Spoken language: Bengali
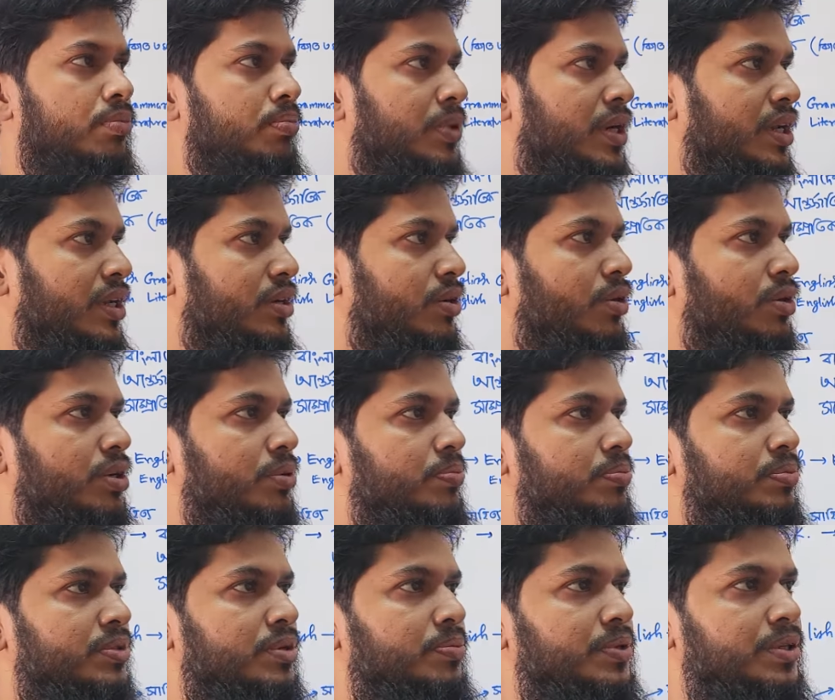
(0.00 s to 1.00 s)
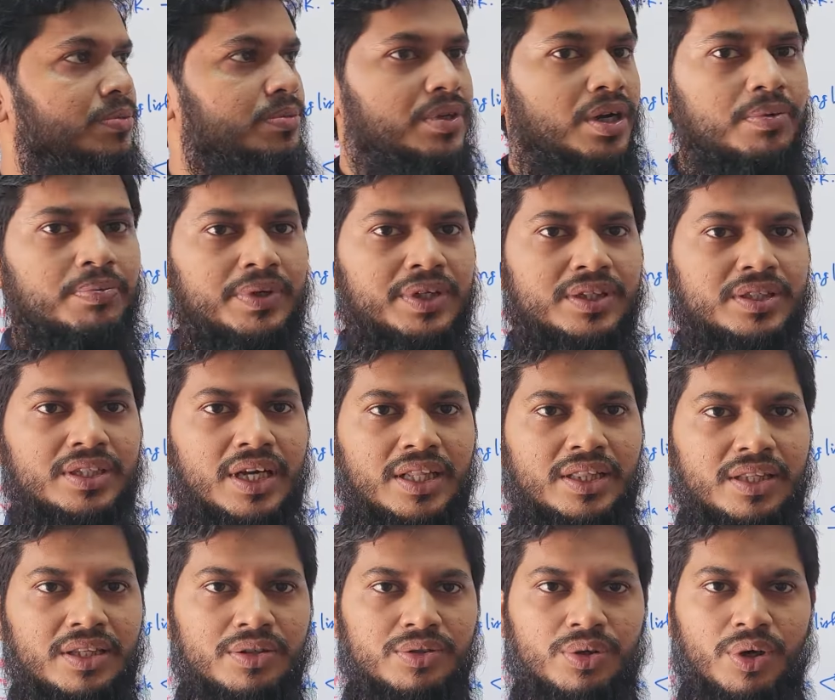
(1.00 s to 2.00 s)
মানে নন ডিপার্টমেন্টাল পার্ট সাত
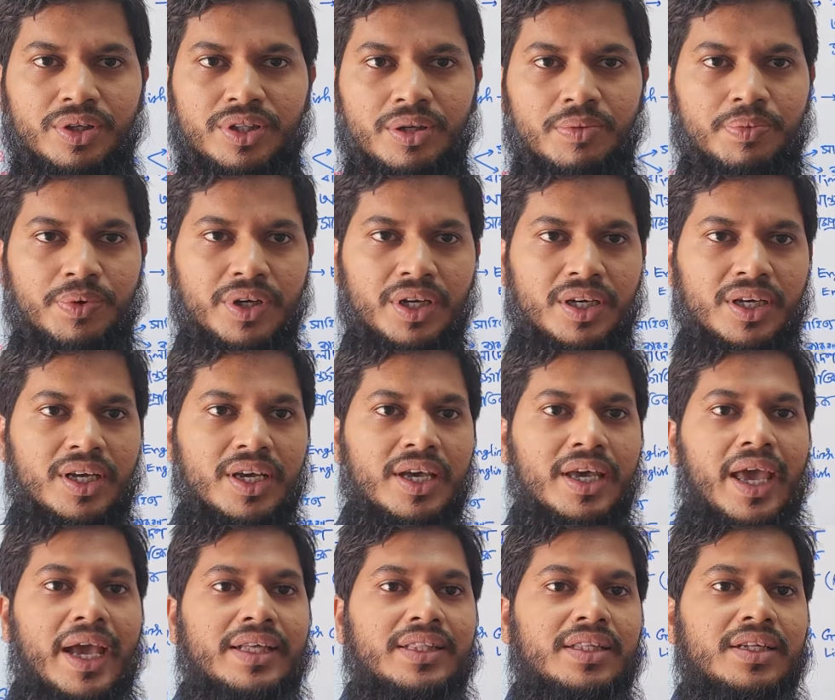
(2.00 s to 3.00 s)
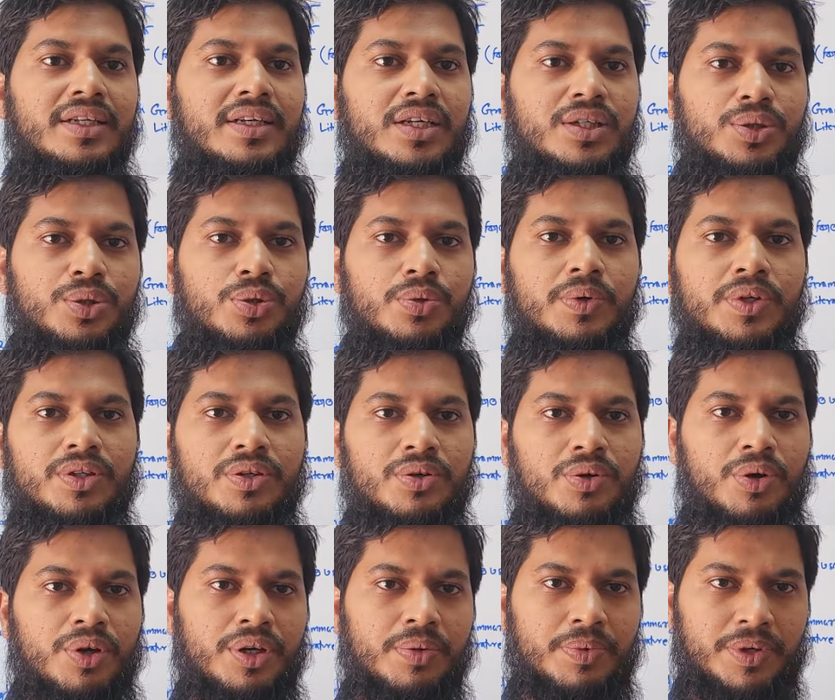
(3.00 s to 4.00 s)
দিন ছয় দিন পড়েন একদিন গিয়ে শুধুমাত্র
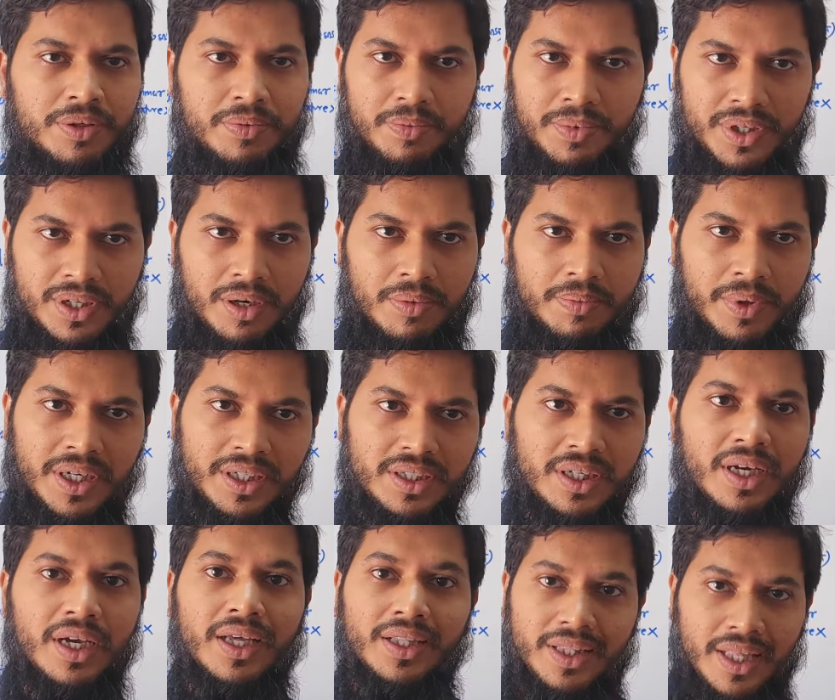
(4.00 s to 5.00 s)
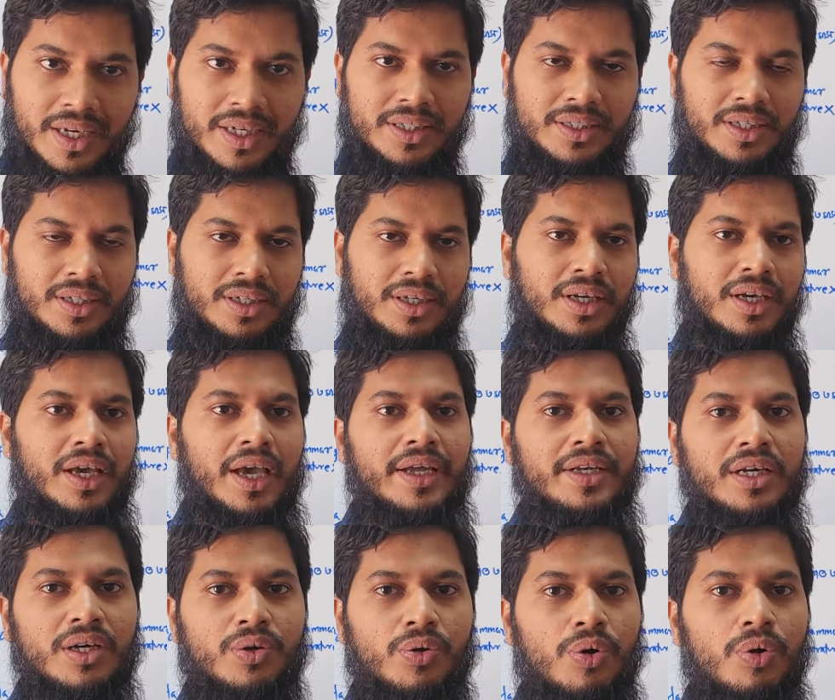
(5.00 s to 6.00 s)
নন ডিপার্টমেন্টাল পার্ট দেখে যান
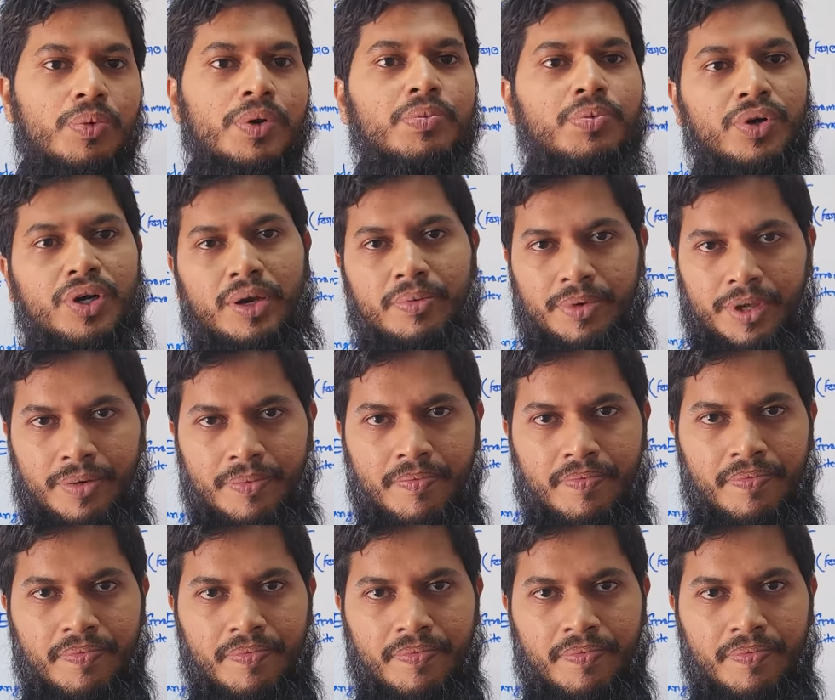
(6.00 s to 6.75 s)
এটা খুবই বোকামি